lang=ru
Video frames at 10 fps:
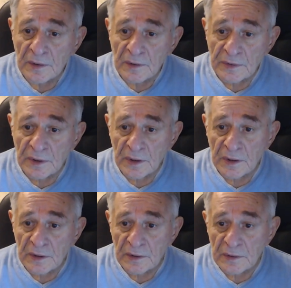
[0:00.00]
Да,
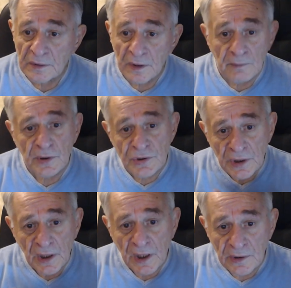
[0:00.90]

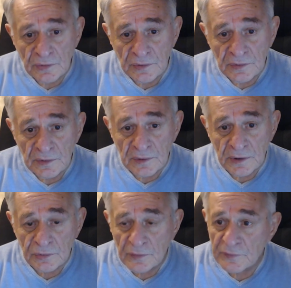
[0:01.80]
обожаю,
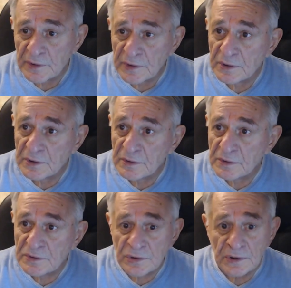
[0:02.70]
готов о них
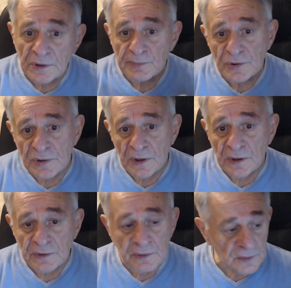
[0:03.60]
стихи
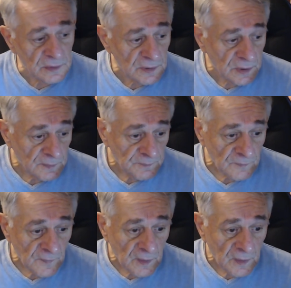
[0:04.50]
писать,
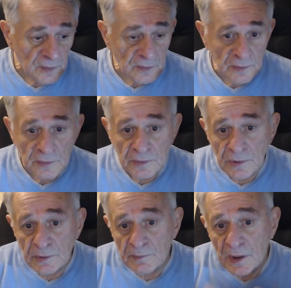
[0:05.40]

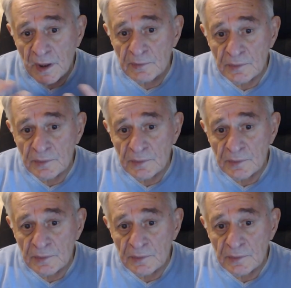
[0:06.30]
и маме